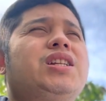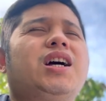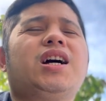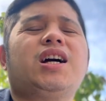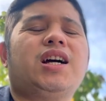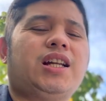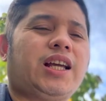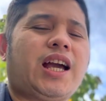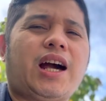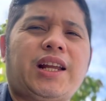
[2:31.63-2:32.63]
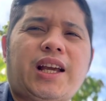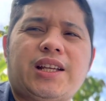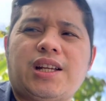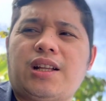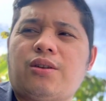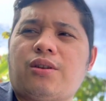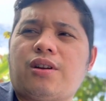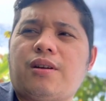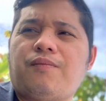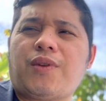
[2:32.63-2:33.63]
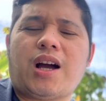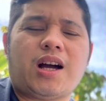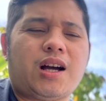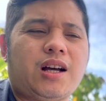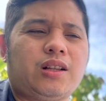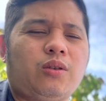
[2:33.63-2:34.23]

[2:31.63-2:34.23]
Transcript: na nangyari kay senador uh, ah,